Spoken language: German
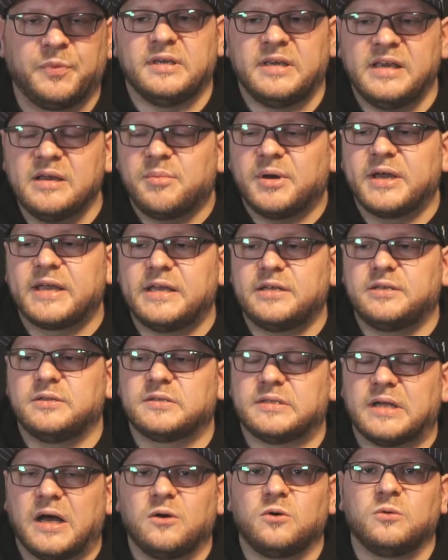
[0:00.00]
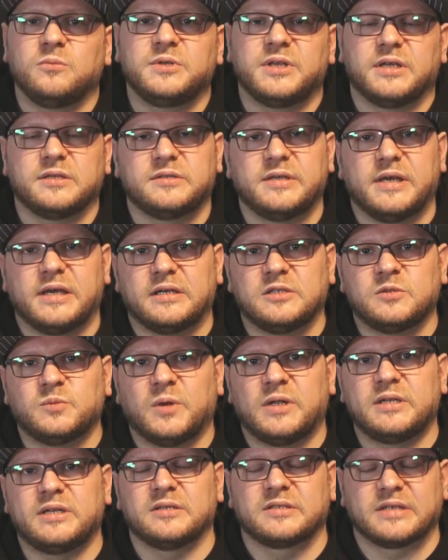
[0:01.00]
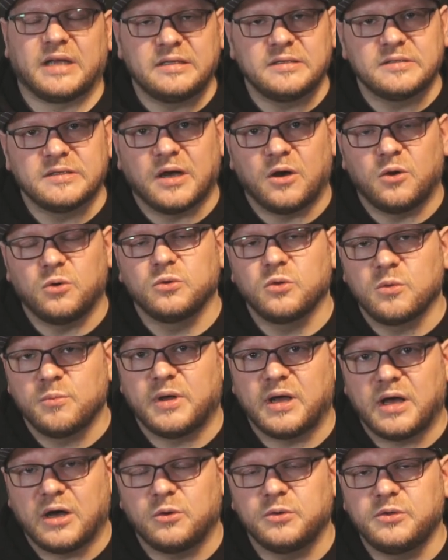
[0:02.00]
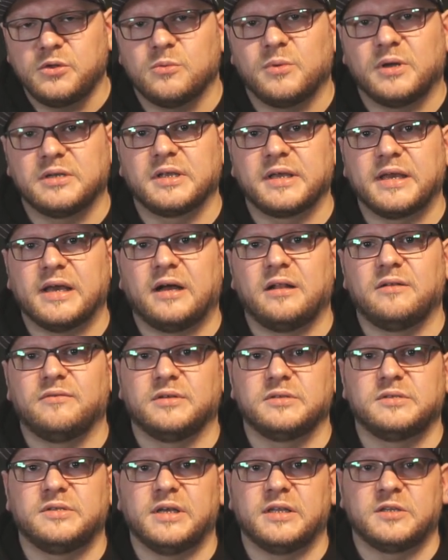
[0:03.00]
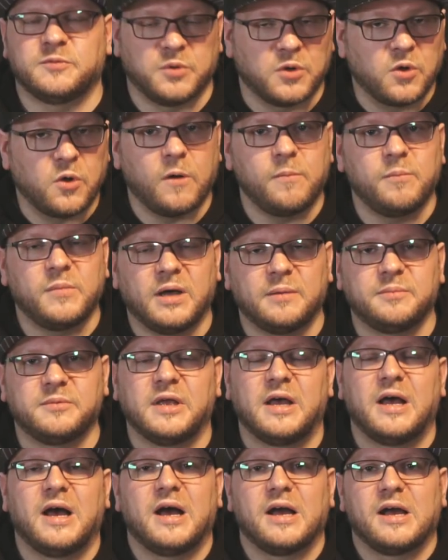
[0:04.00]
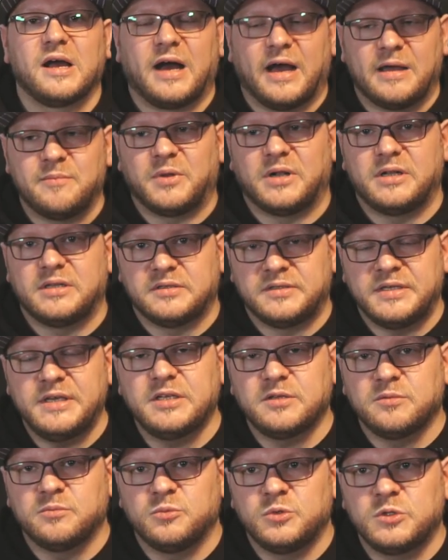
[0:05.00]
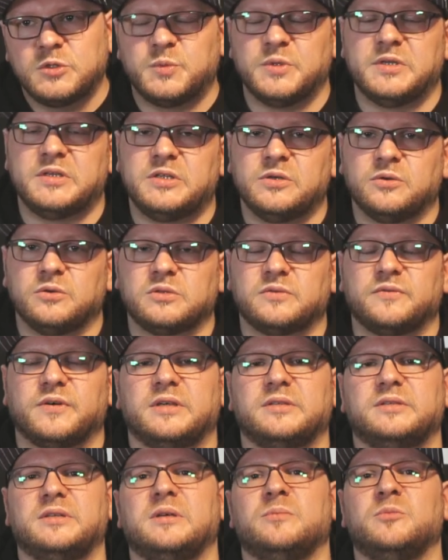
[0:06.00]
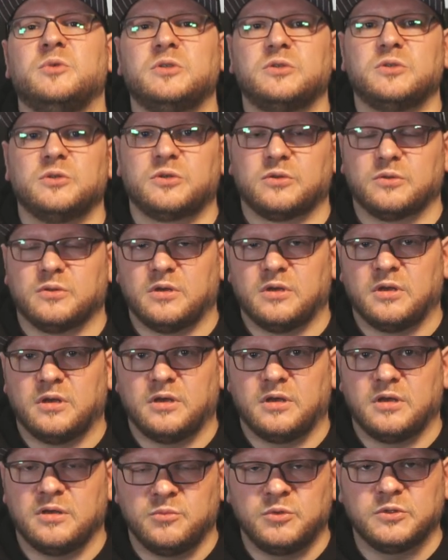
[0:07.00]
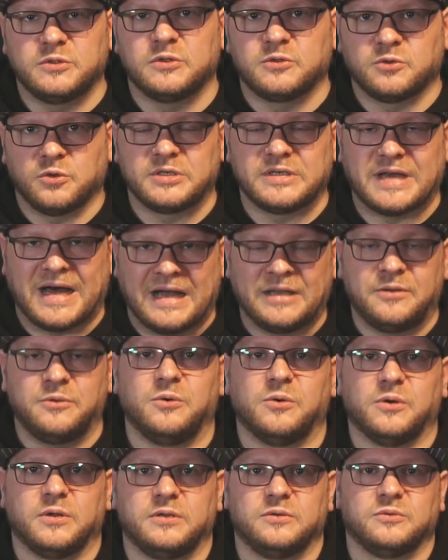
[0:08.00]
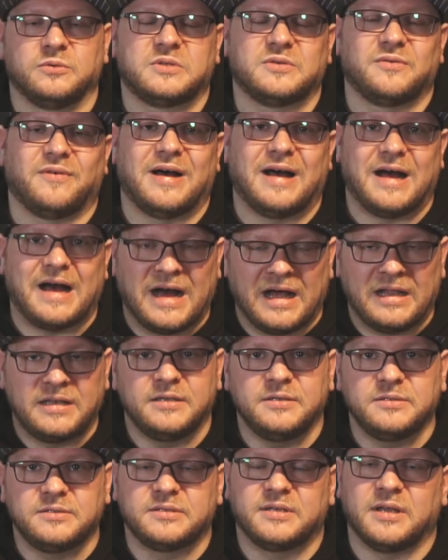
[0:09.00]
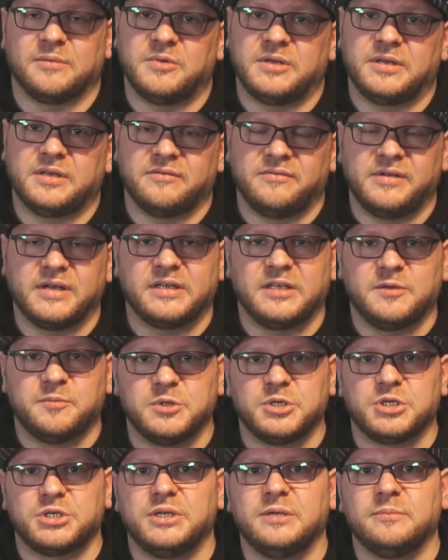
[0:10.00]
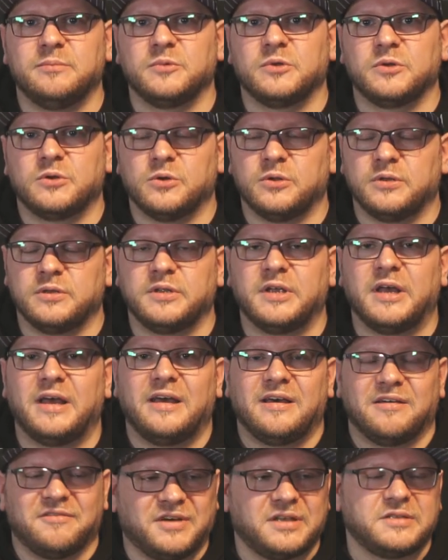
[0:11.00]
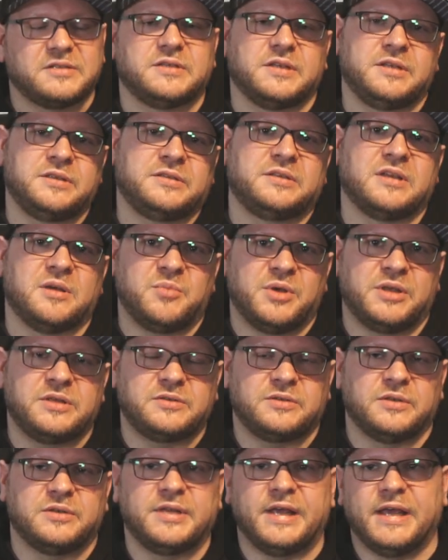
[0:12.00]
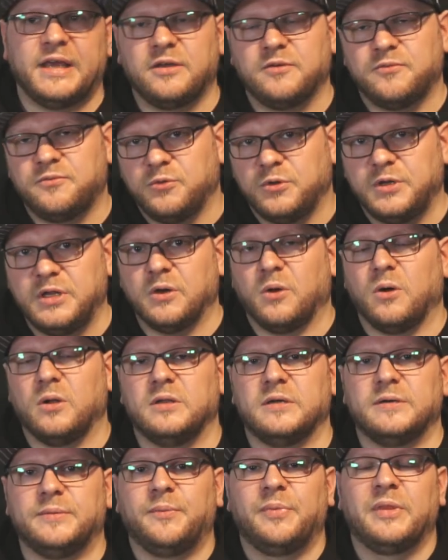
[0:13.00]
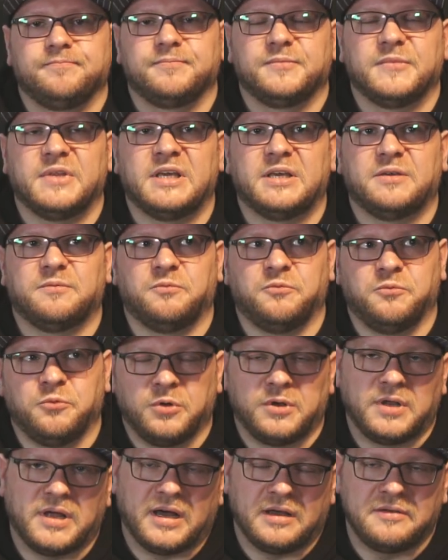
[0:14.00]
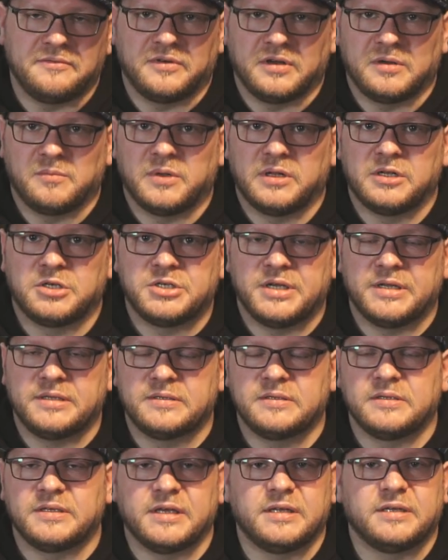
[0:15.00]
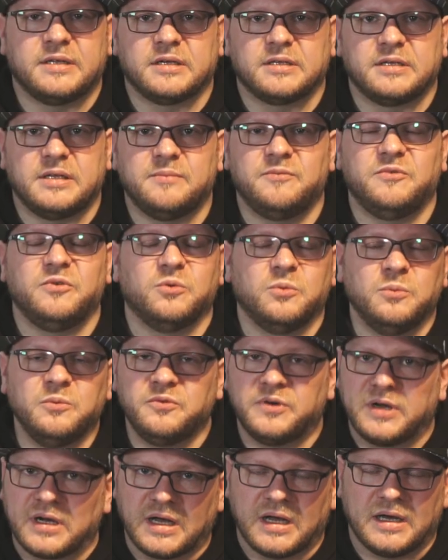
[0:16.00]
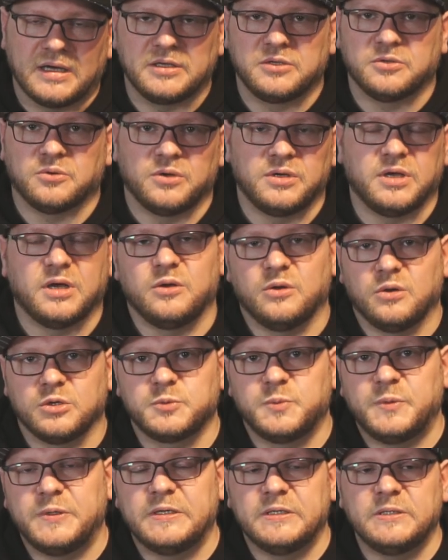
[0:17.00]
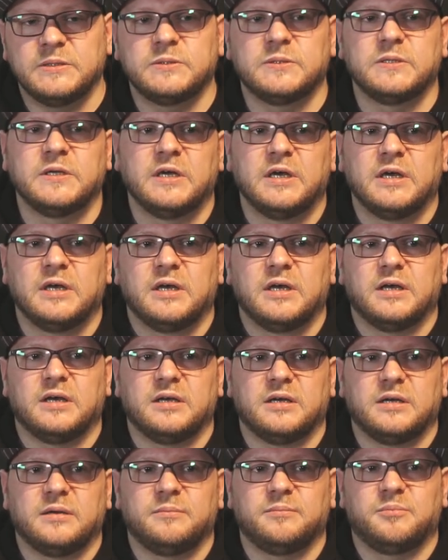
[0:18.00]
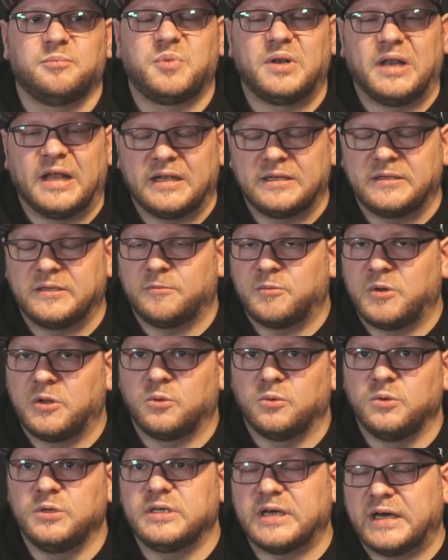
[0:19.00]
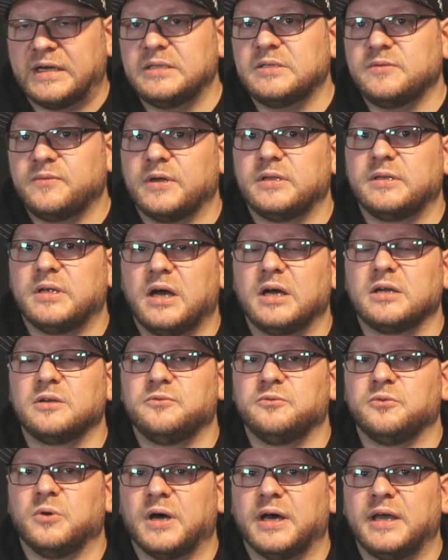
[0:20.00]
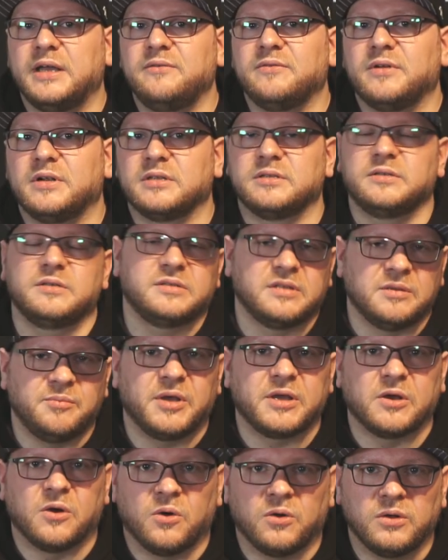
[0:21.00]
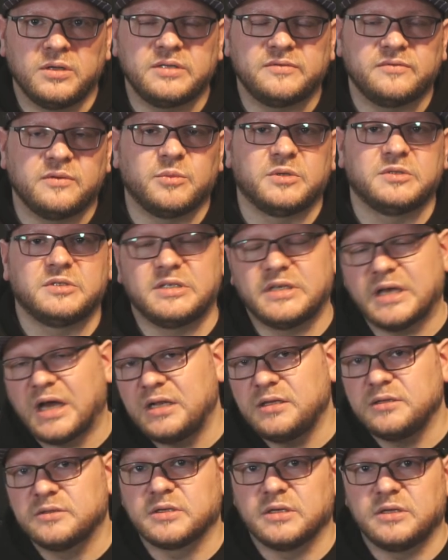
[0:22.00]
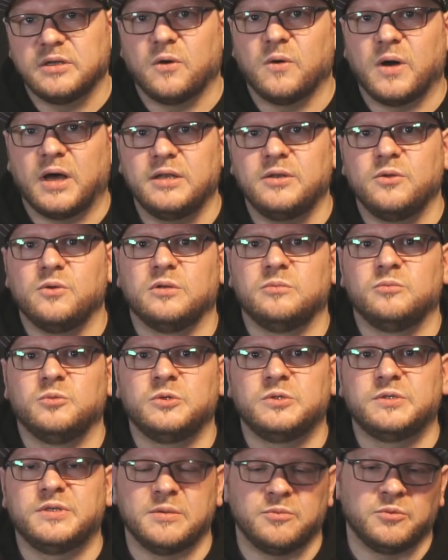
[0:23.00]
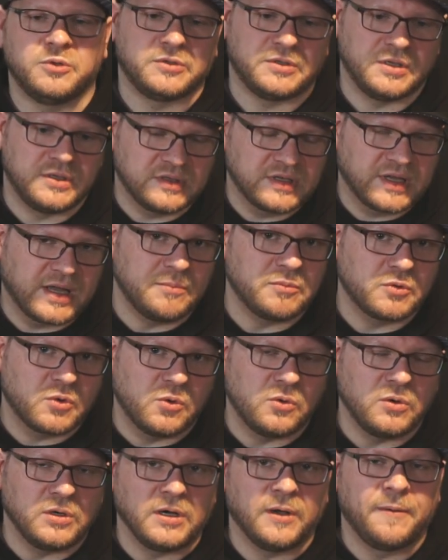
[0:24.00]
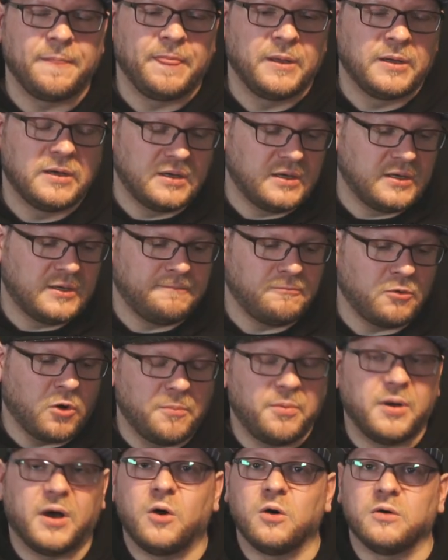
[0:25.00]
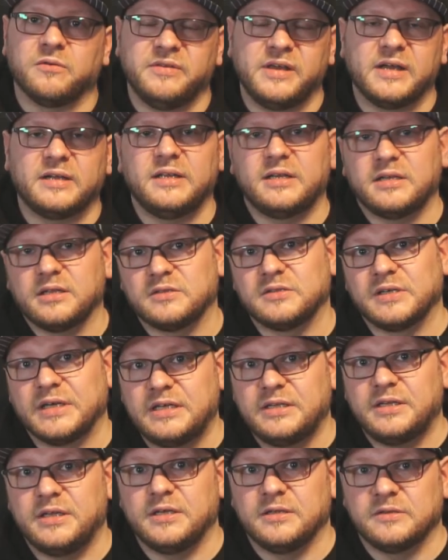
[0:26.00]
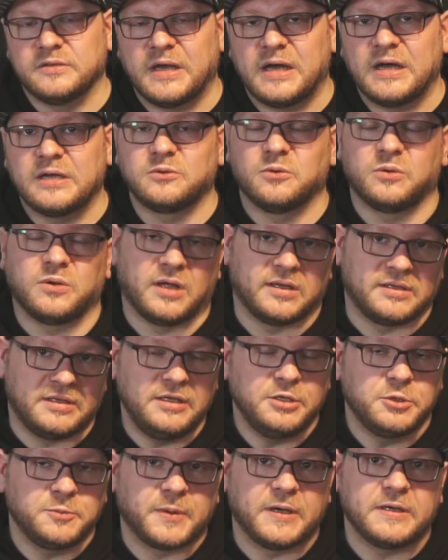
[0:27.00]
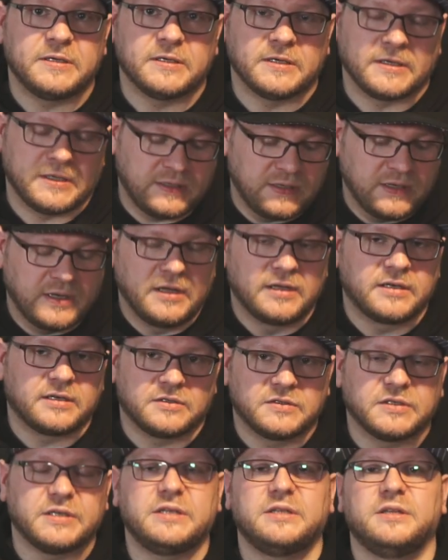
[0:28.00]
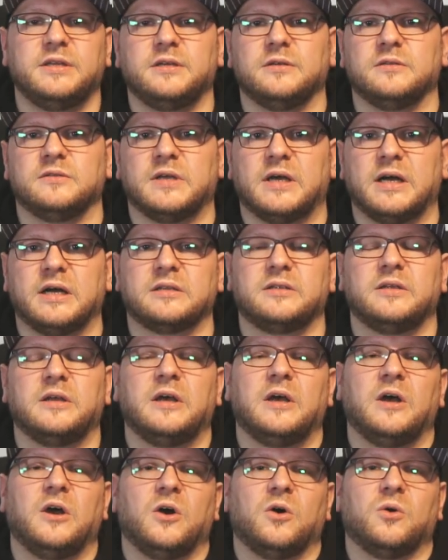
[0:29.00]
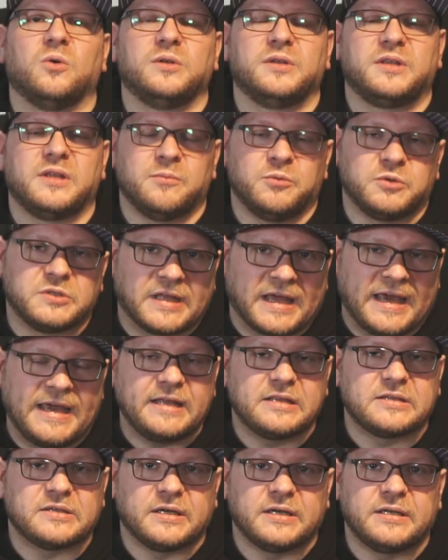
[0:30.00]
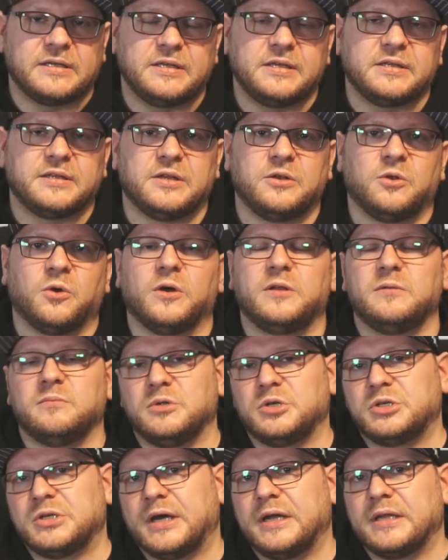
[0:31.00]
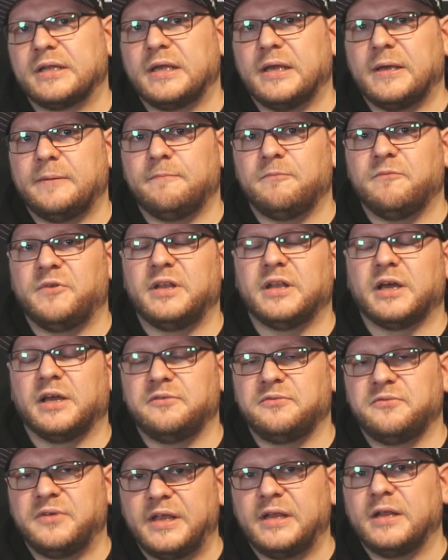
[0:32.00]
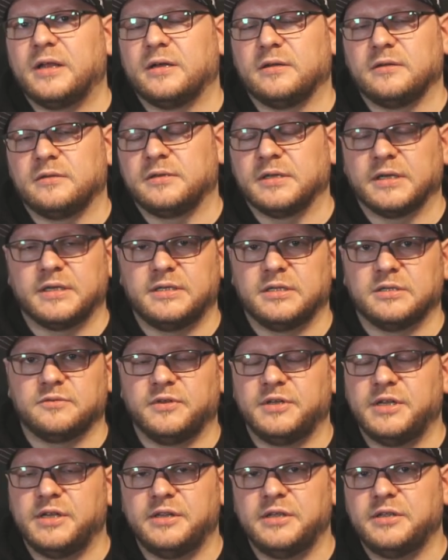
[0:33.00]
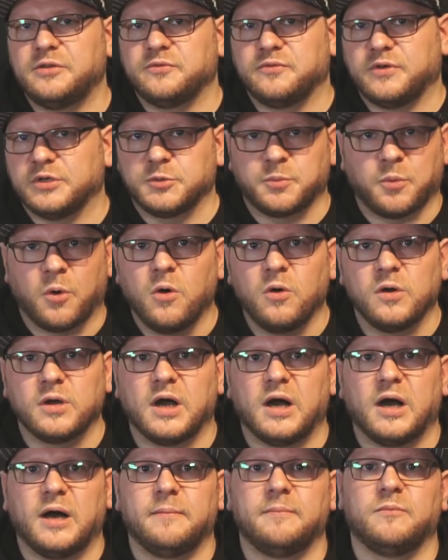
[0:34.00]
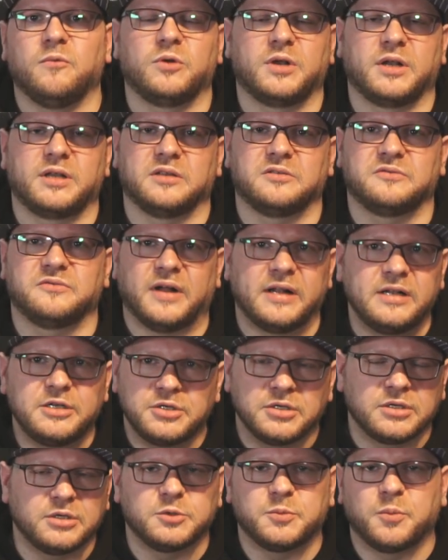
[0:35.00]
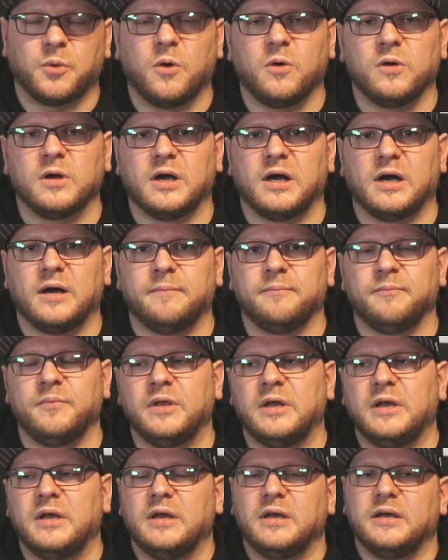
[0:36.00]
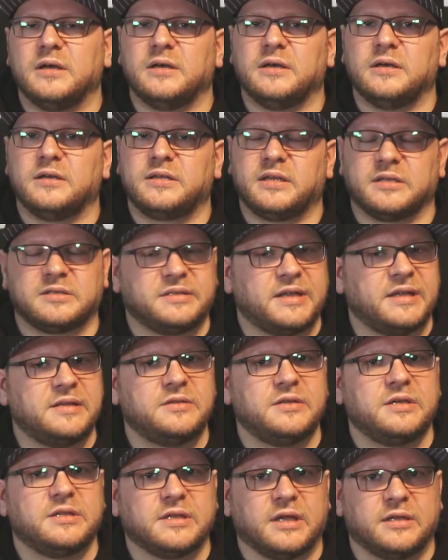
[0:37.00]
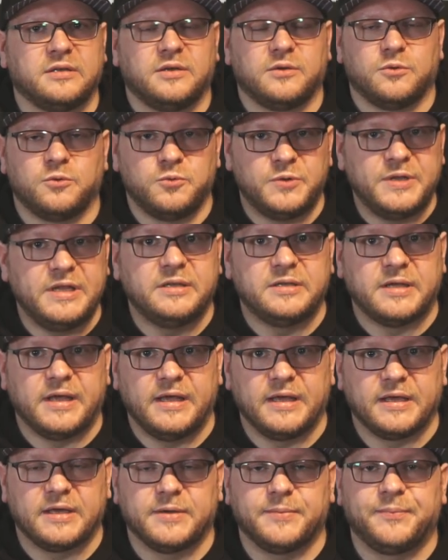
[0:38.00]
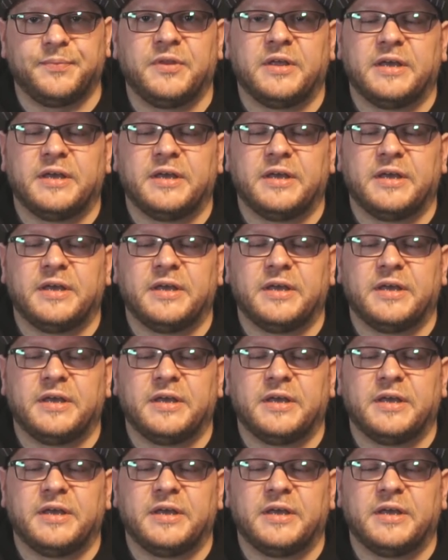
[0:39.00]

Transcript: Hierbei geht es darum, dass ihr erstmal das ganze Audiomaterial, was ihr jetzt bekommen habt, einmal sichten müsst, beziehungsweise ihr müsst, euch, äh, ihr müsst es euch anhören. Und zwar alles, damit ihr wirklich bestimmen könnt, was ist der beste Take für die Rolle. Ich würde einfach mal schätzen, je nachdem, wie umfangreich euer Hörspiel ist, ähm, plant da mal ruhig ein, zwei Tage für ein, weil das ist eine Menge Holz, wenn man sich alles genau anhören müsst. Ihr müsst ins Skript gucken, ähm, ob er auch wirklich das Richtige sagt oder die Sprecherin das Richtige sagt. Und ihr müsst rechtzeitig den Leuten Bescheid geben, wenn ein Fehler drin ist. Wenn die sich versprochen haben oder das Falsche gesprochen haben, äh, das nennt sich dann Retake.